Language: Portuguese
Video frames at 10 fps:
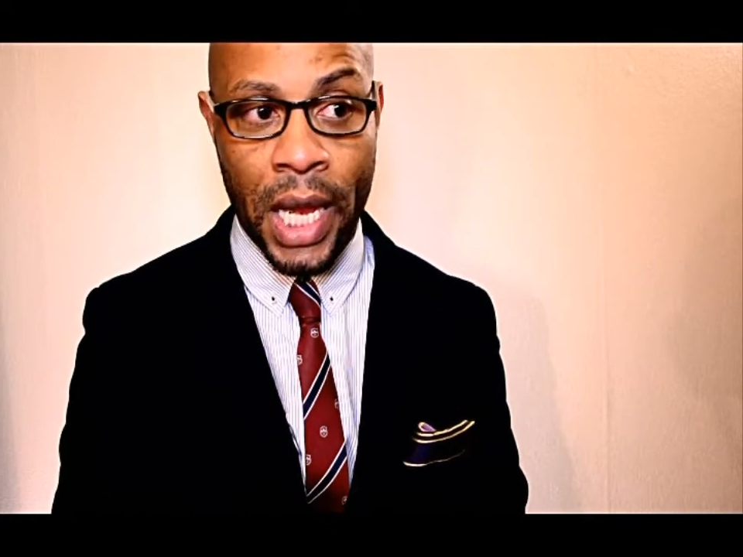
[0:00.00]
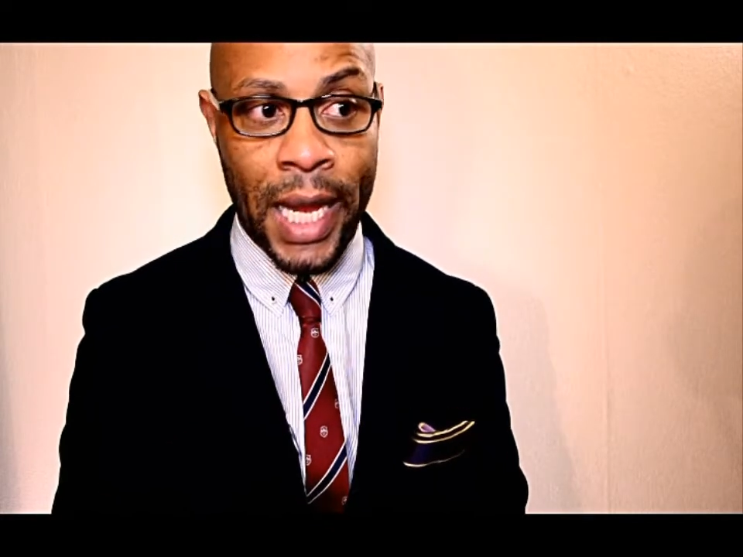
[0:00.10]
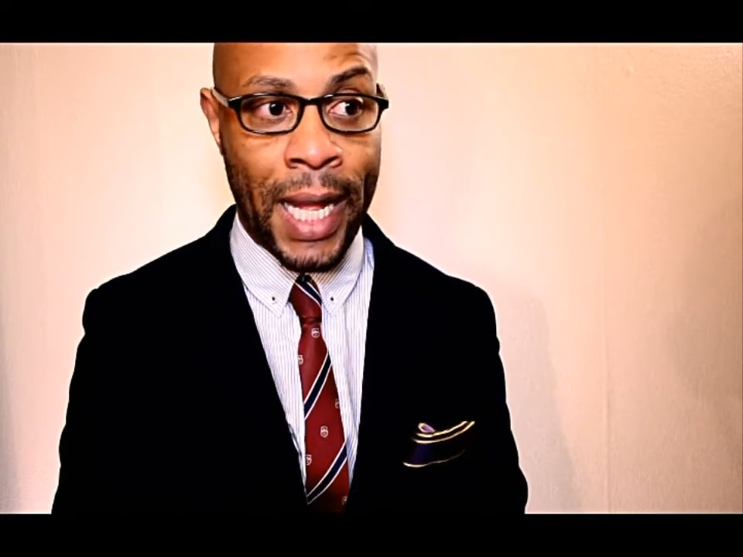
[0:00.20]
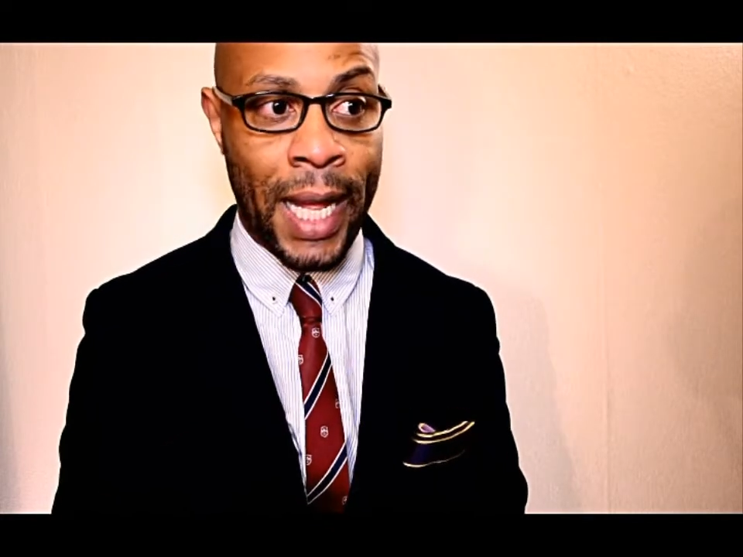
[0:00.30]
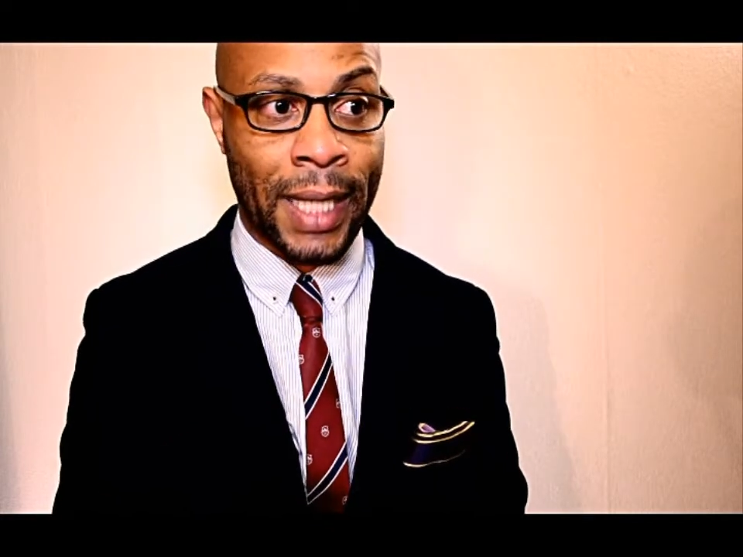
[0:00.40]

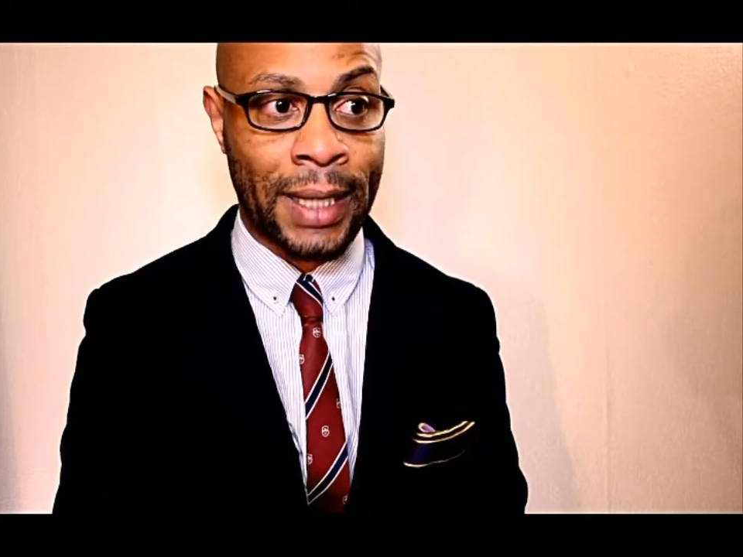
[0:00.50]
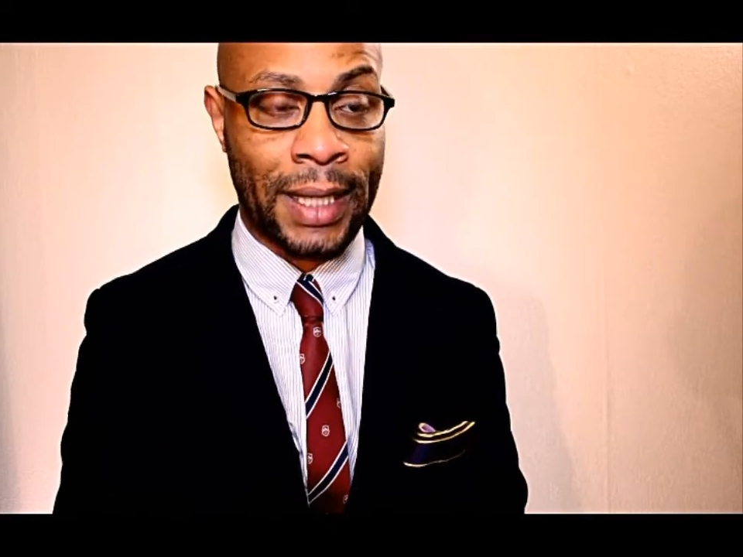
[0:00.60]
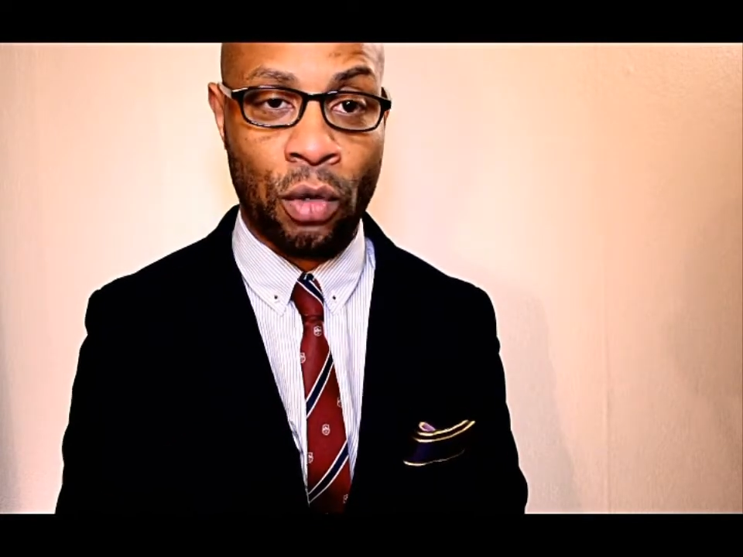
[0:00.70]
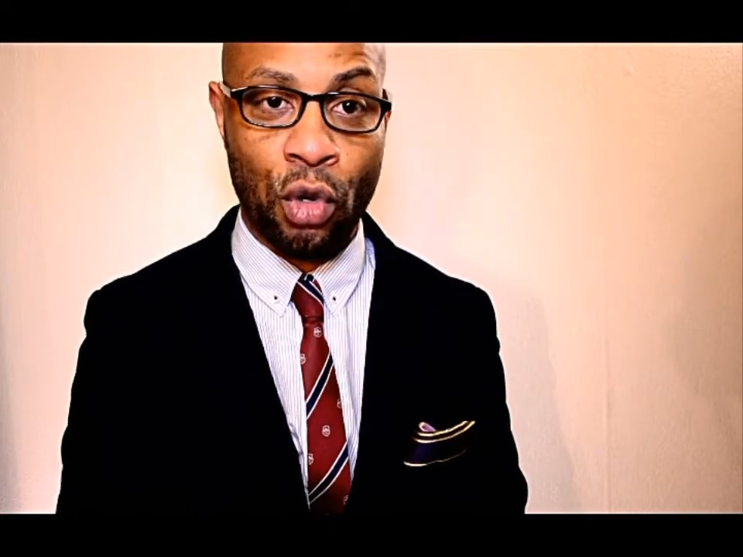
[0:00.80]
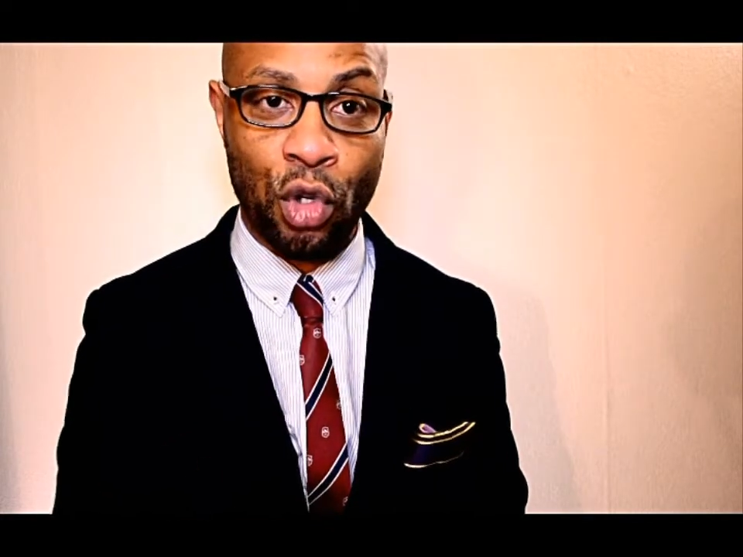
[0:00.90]
Eh,
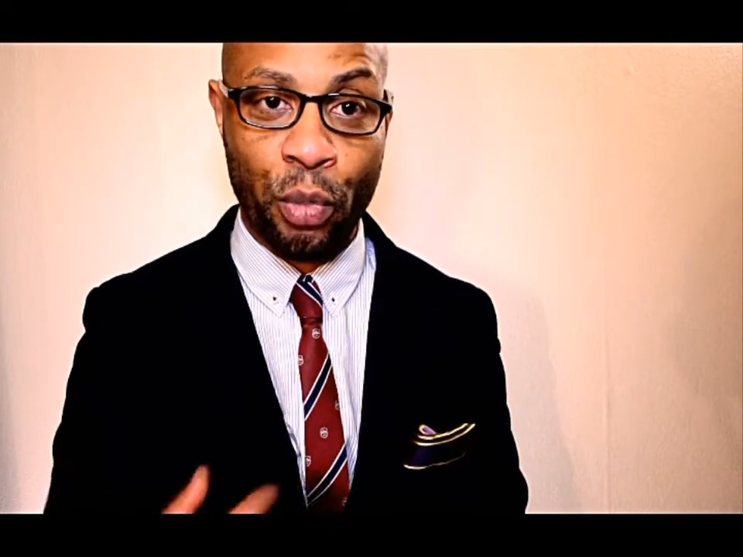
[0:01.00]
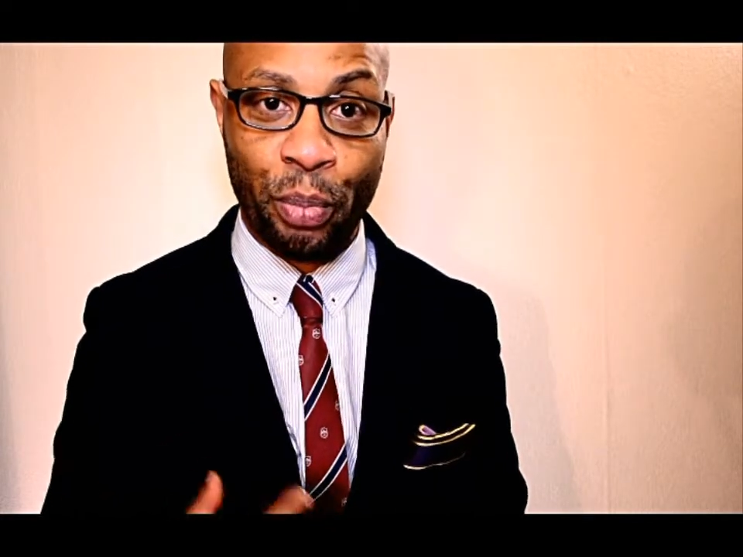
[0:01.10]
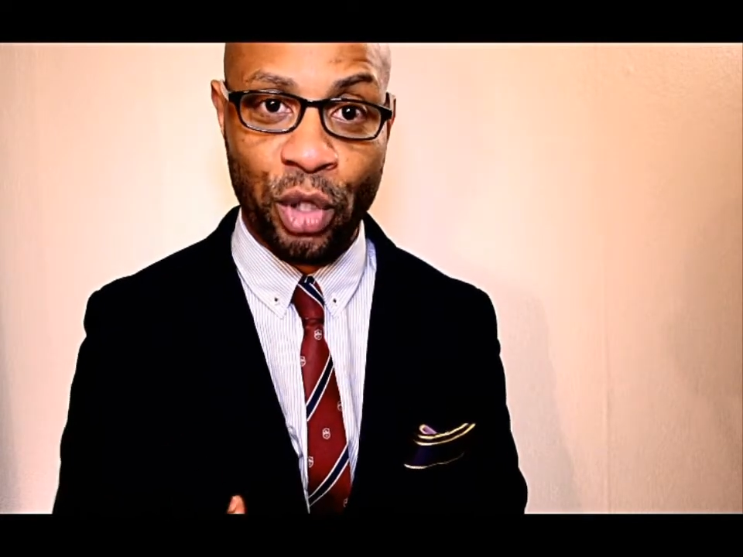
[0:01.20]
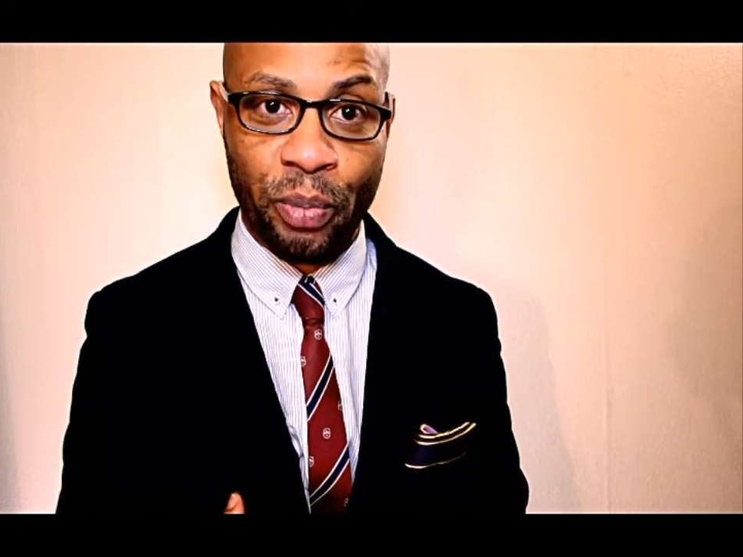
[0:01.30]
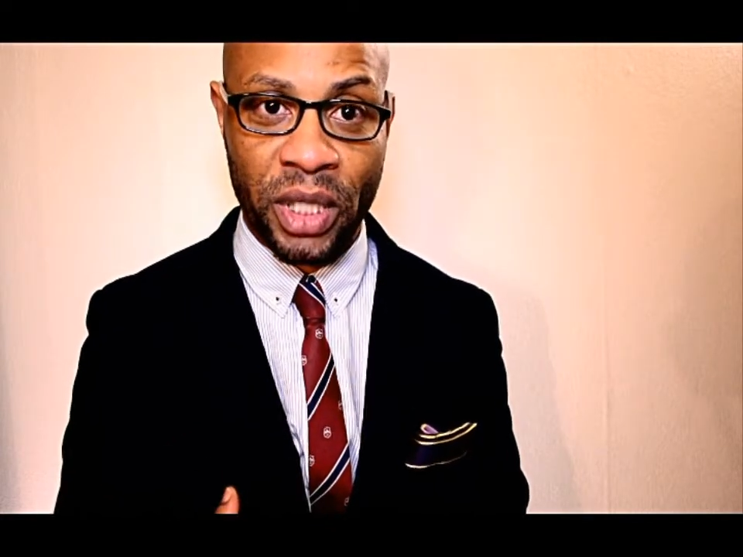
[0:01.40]
segundo pude